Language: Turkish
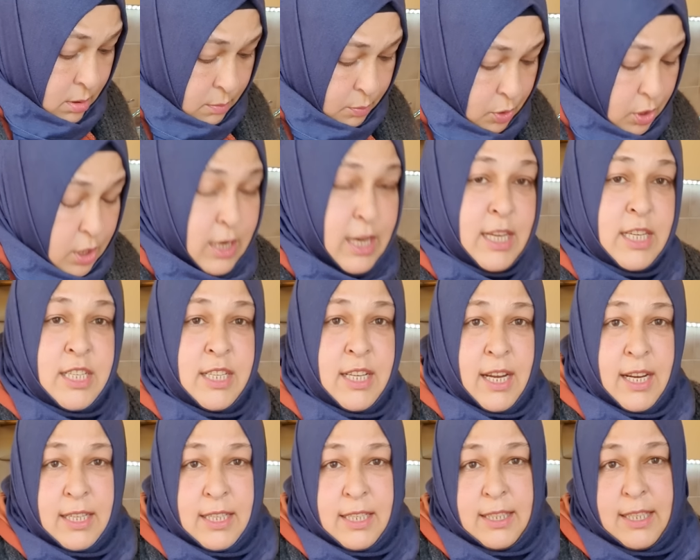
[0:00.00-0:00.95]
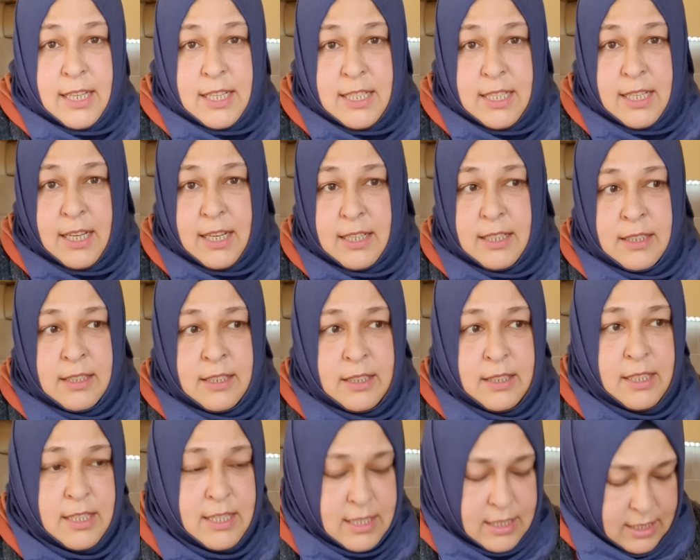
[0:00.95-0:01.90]
Böyle işte arkadaşlar e,
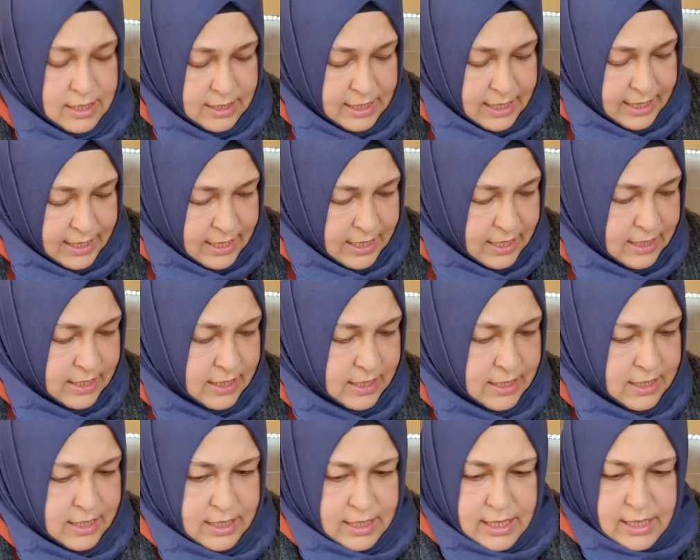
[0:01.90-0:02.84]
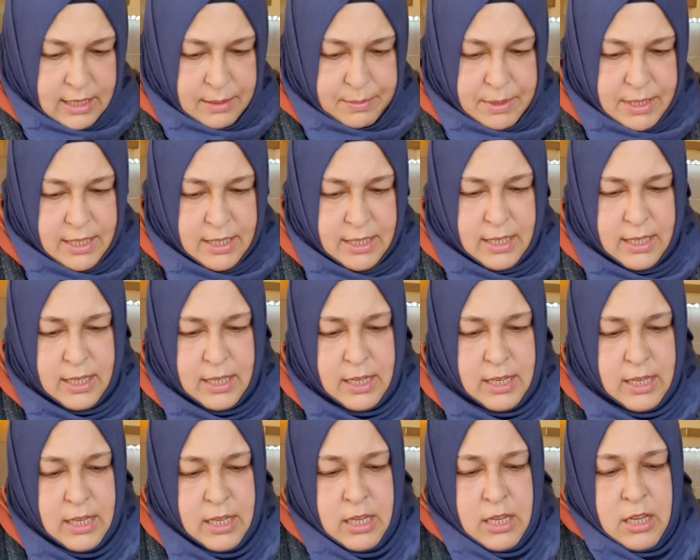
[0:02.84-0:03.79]
izinden getirdiklerimizi
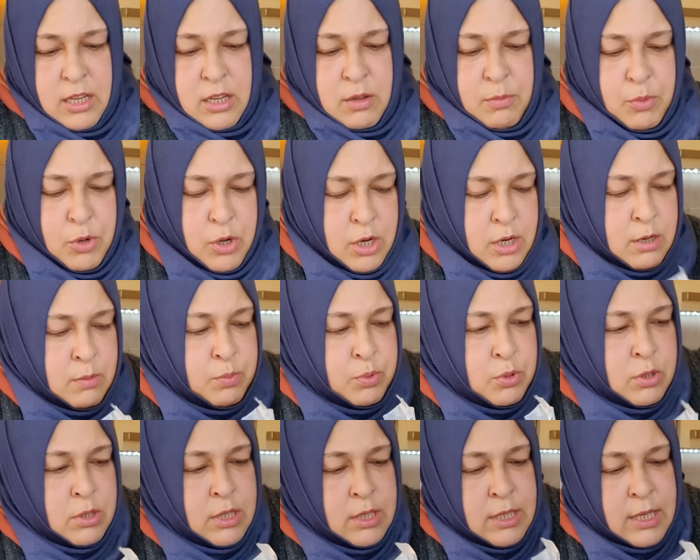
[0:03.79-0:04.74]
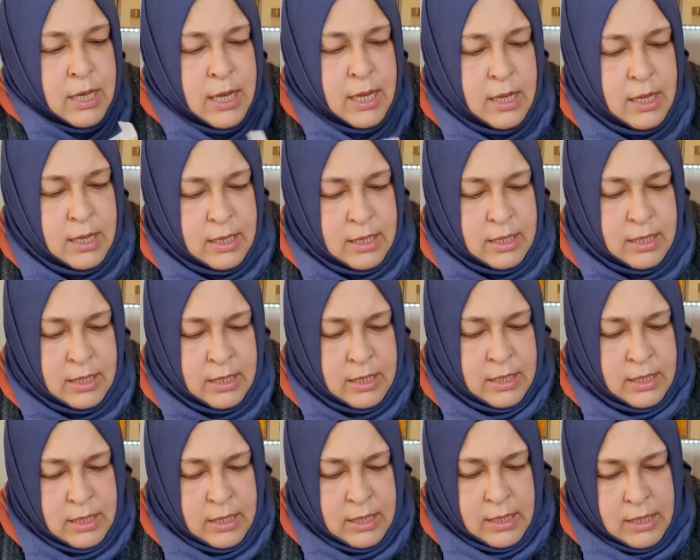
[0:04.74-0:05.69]
böyle burada da
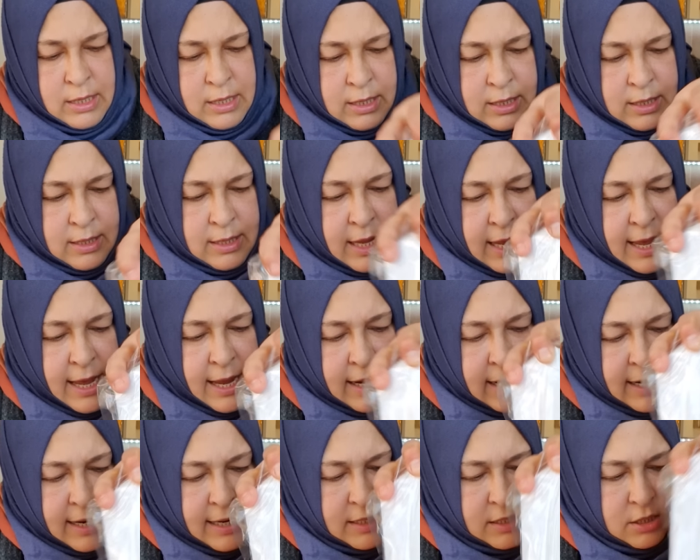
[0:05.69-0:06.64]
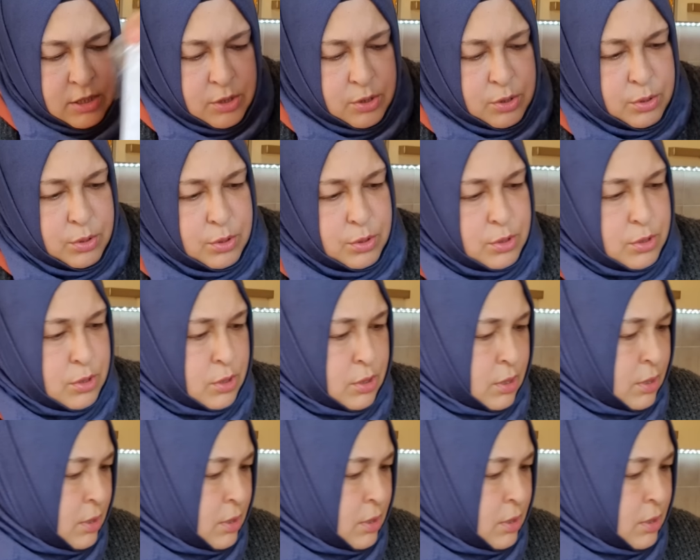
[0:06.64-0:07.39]
değerlendiriyoruz.